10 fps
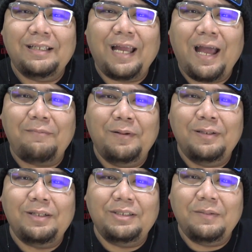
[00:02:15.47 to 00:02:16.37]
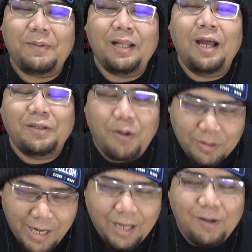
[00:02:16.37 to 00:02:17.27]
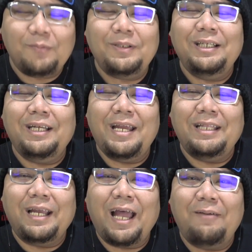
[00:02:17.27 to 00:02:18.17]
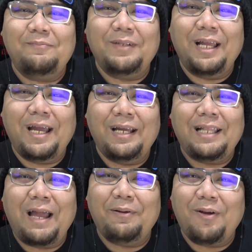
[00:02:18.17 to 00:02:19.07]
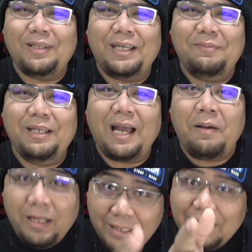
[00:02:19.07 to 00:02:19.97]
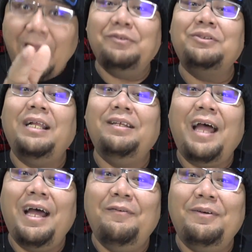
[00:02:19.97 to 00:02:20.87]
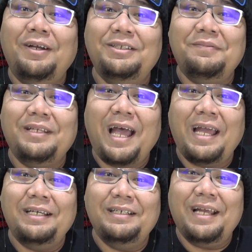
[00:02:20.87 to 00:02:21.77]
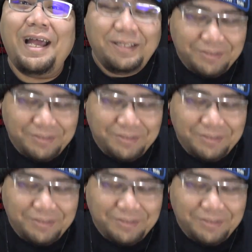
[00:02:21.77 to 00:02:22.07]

นะครับดเซอร์เป็นน้องรักของพิติเองนะครับนะฮะลาไปก่อนคลิปนี้ครับ น่าจะหายสงสัยแล้วนะ ว่าดเซอร์เป็นใครนะฮะ